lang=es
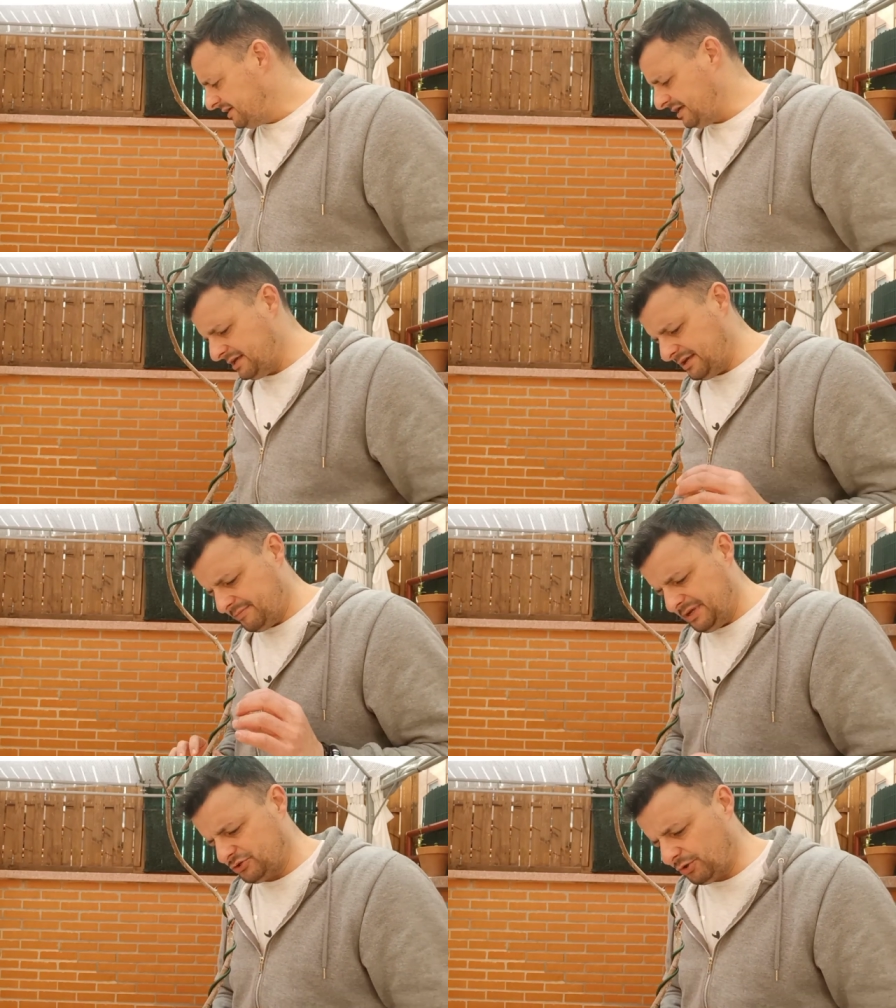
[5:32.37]

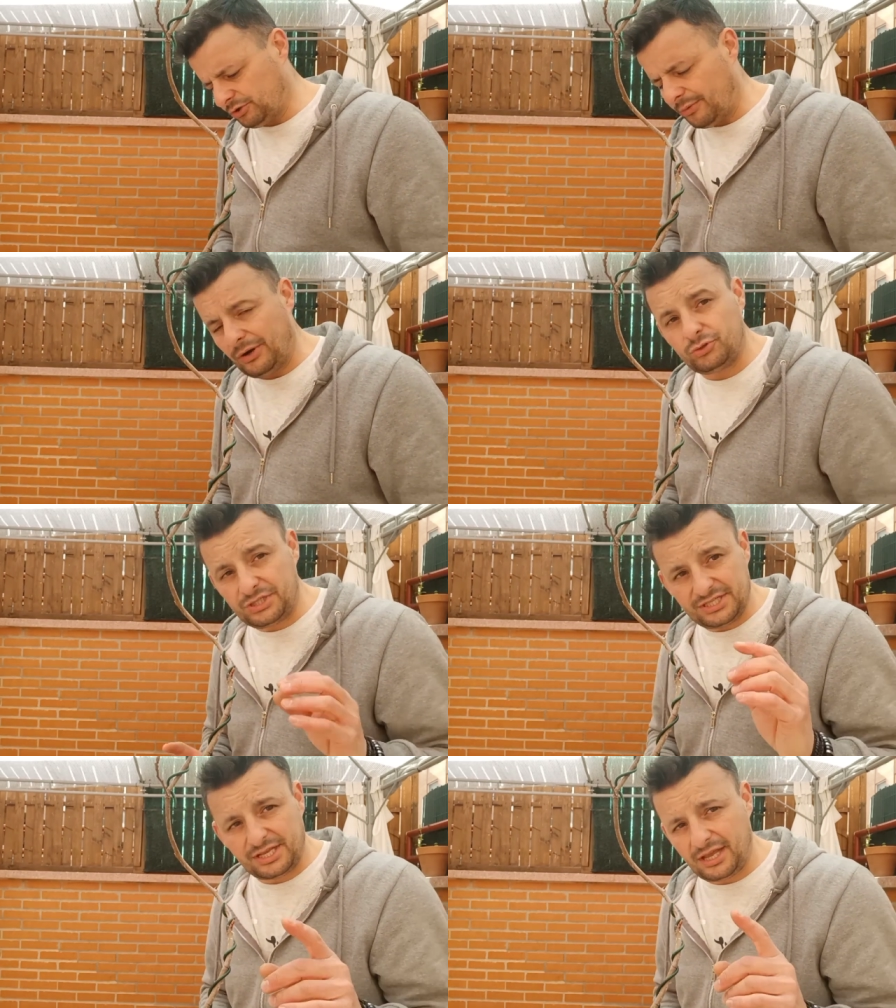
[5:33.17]
eh, bien sujeto abajo
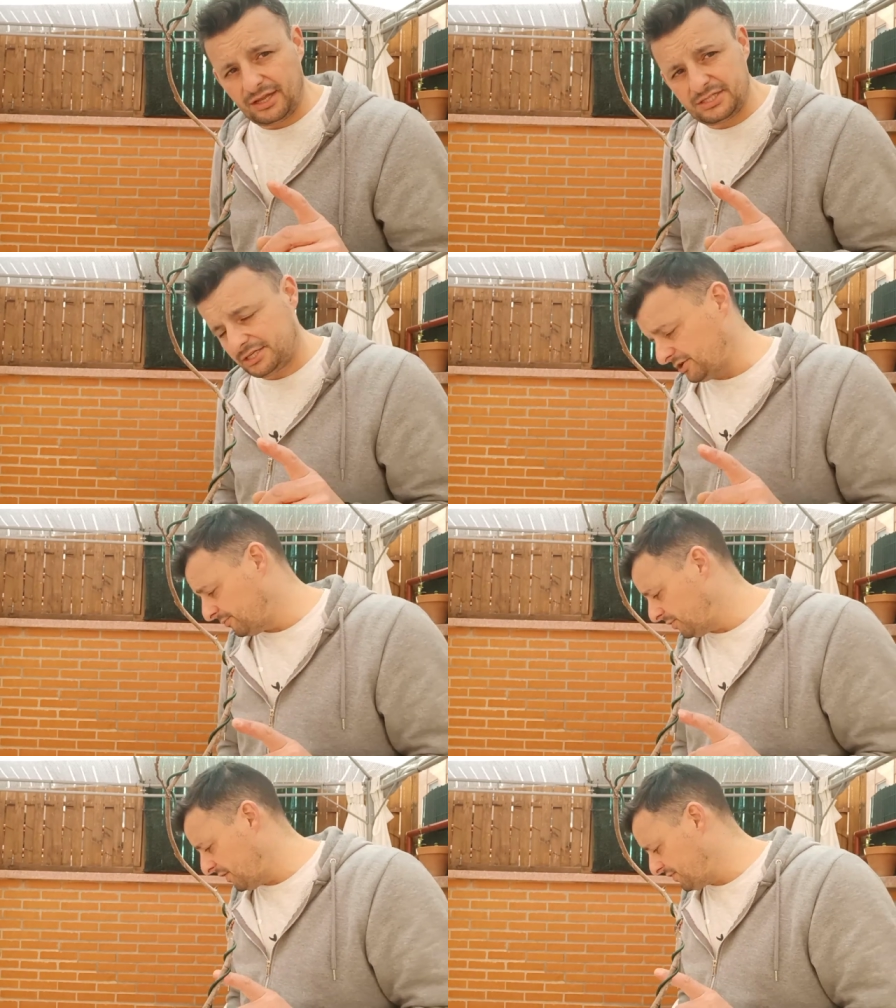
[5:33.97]
si es, que, si es que
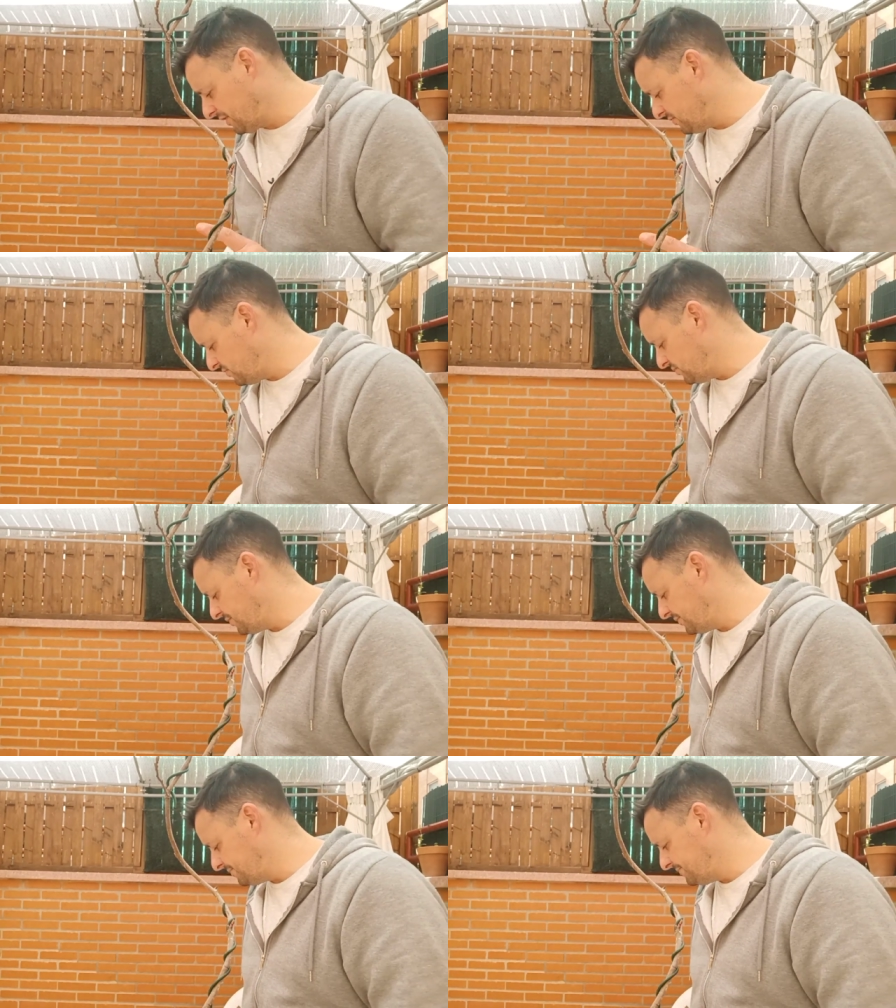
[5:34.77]
no puedo hacerlo
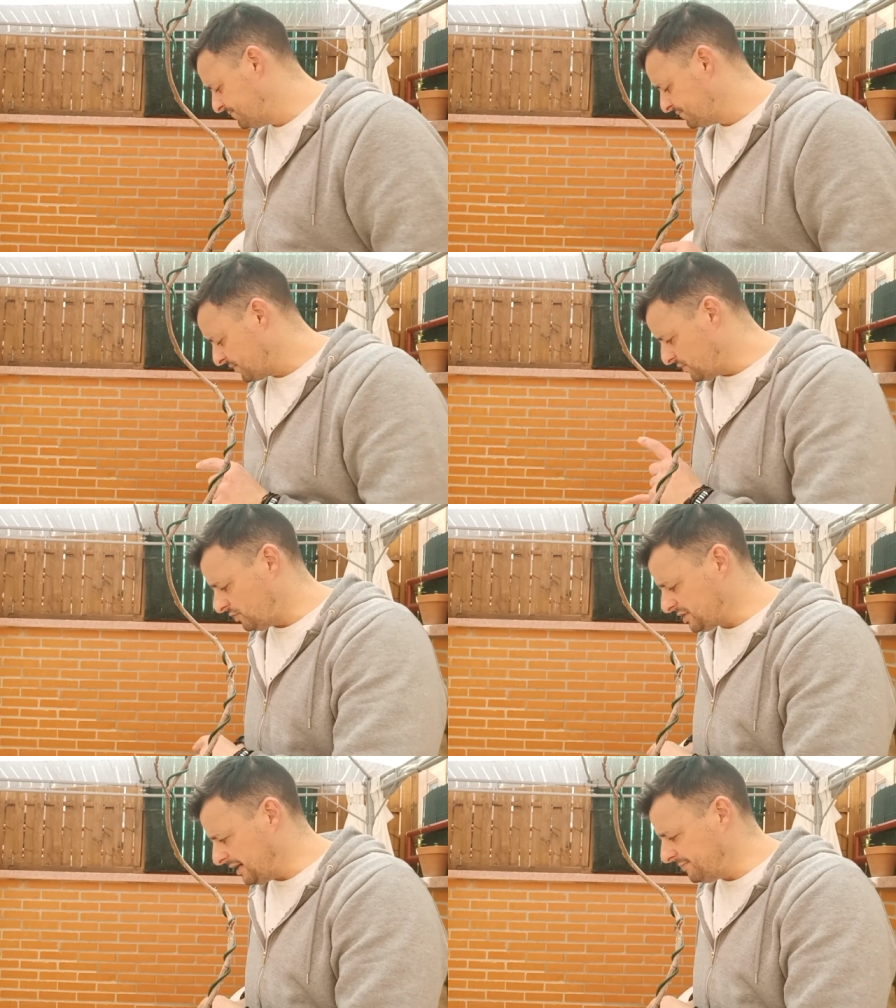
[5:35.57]
con con
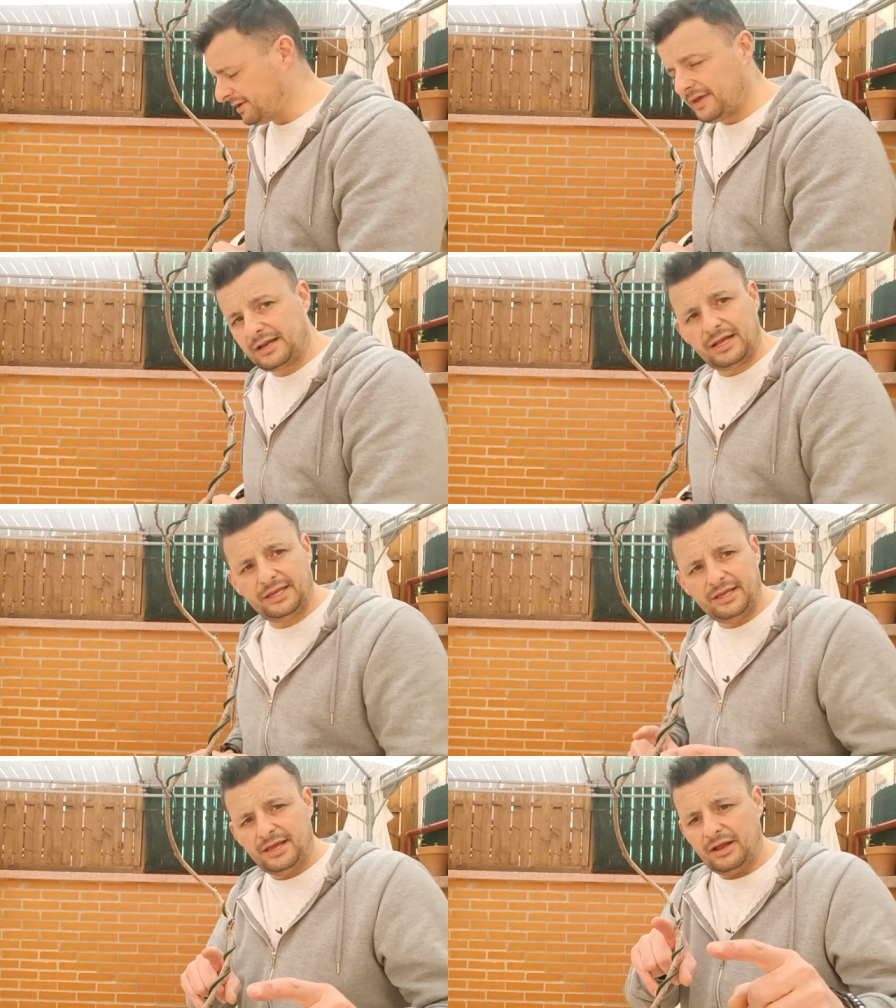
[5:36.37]
los alambres de
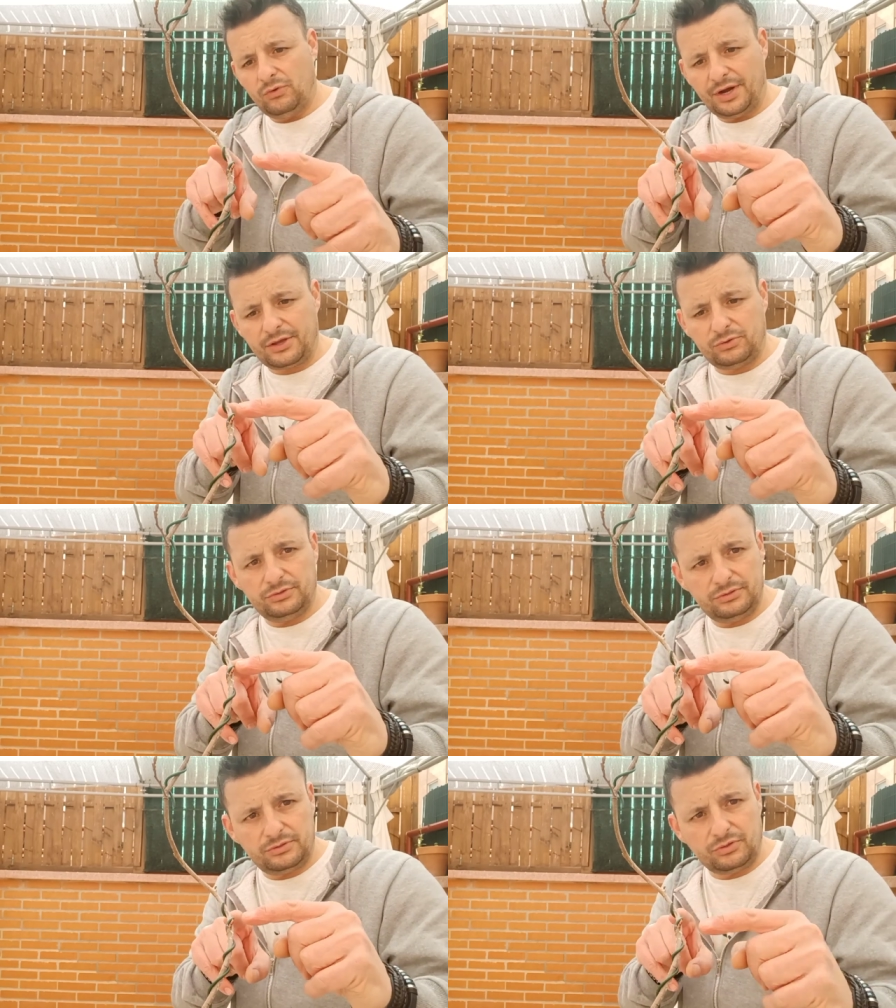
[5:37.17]
anclaje, lo haré
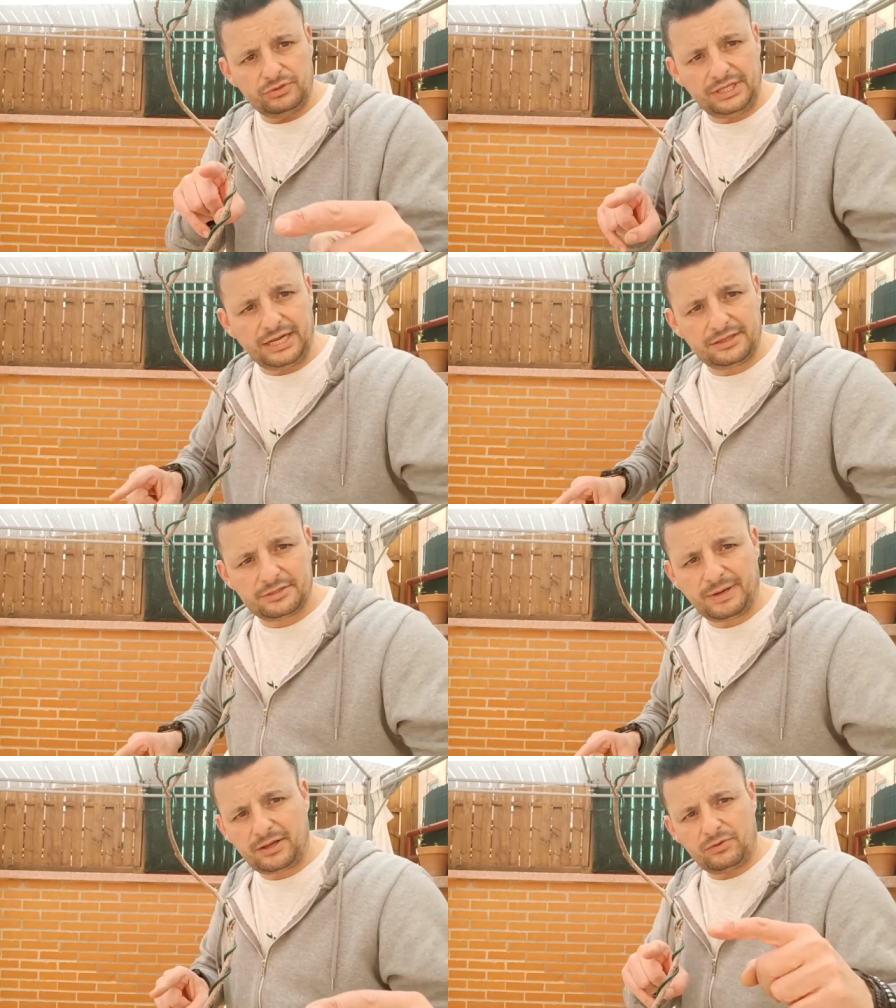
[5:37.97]
con, tirantes, ¿vale?